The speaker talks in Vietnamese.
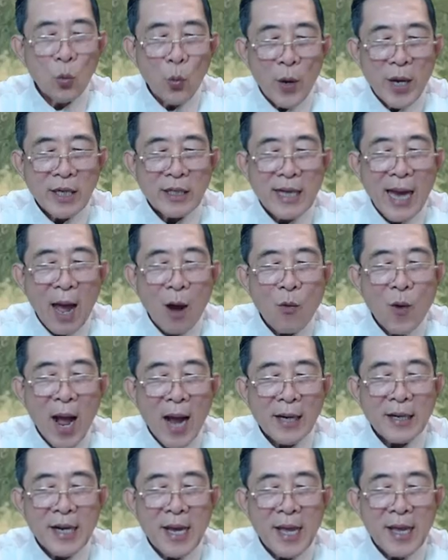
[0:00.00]
quyền lão
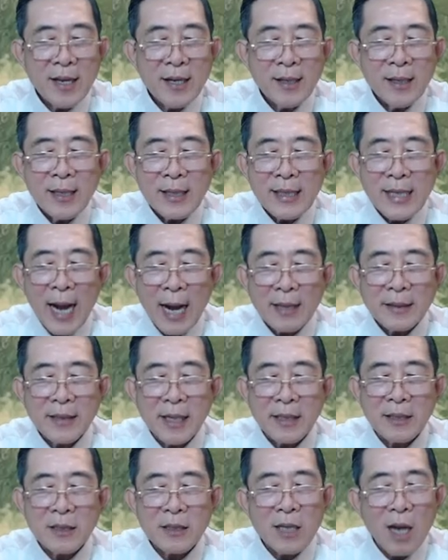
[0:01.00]
hắc đế khẳng
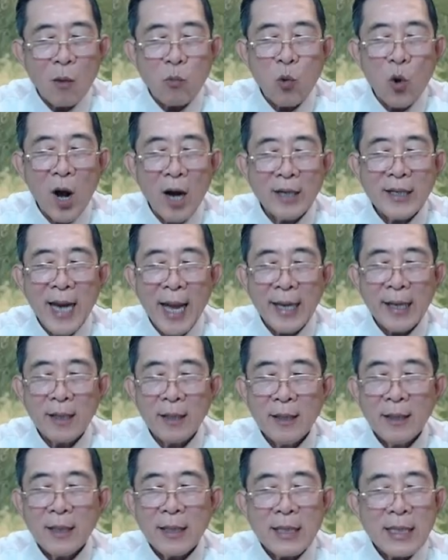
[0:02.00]
định không có ở đây,
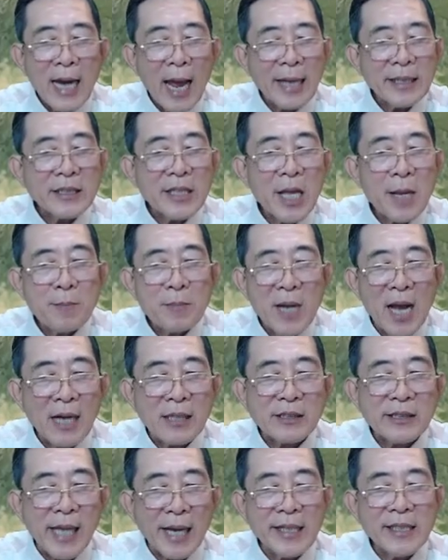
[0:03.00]
lại thêm gần
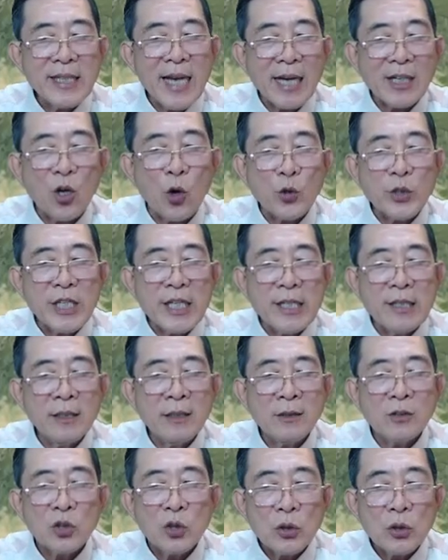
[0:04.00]
xảy ra nội chiến,